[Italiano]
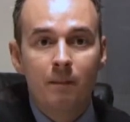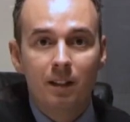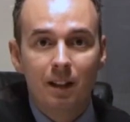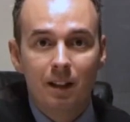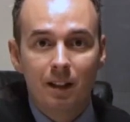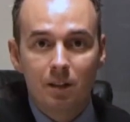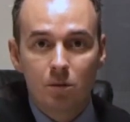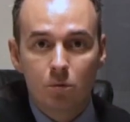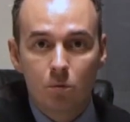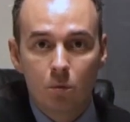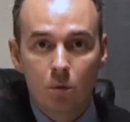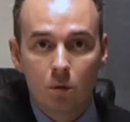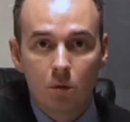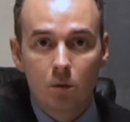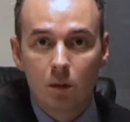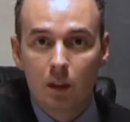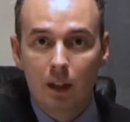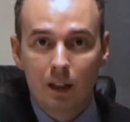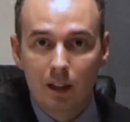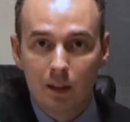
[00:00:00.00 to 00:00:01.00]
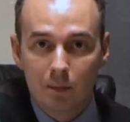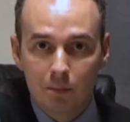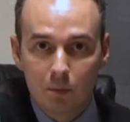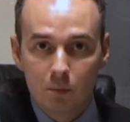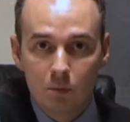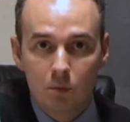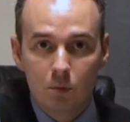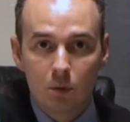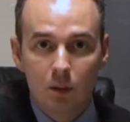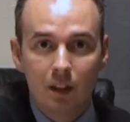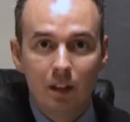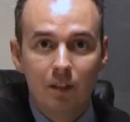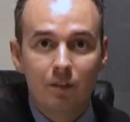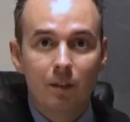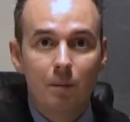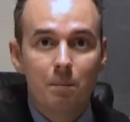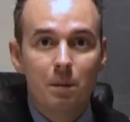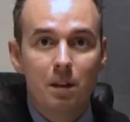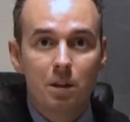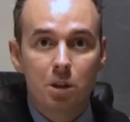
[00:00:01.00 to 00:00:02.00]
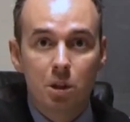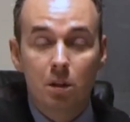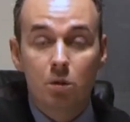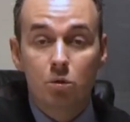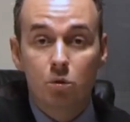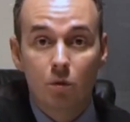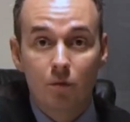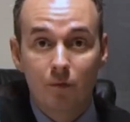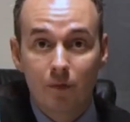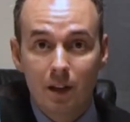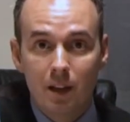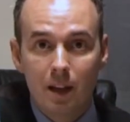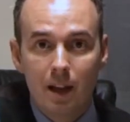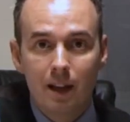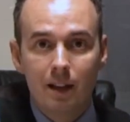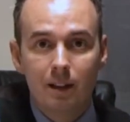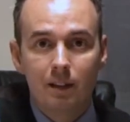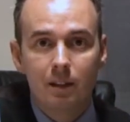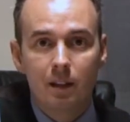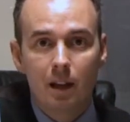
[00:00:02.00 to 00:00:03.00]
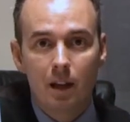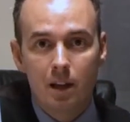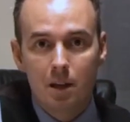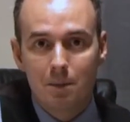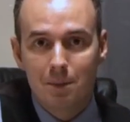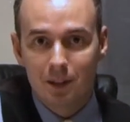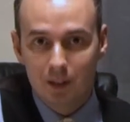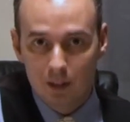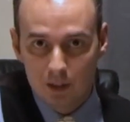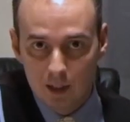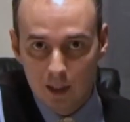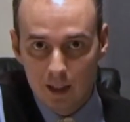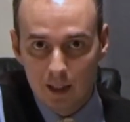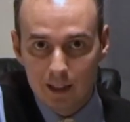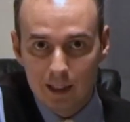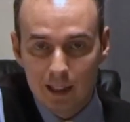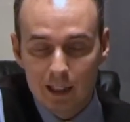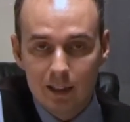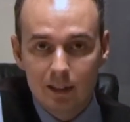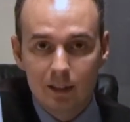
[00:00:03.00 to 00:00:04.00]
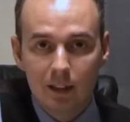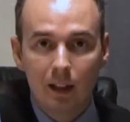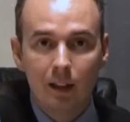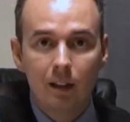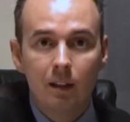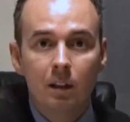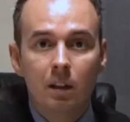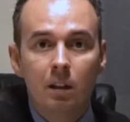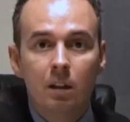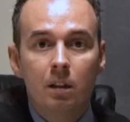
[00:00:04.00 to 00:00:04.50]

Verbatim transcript: nella scuola appunto e nelle famiglie c'era sconvenienti ai limiti della legalità,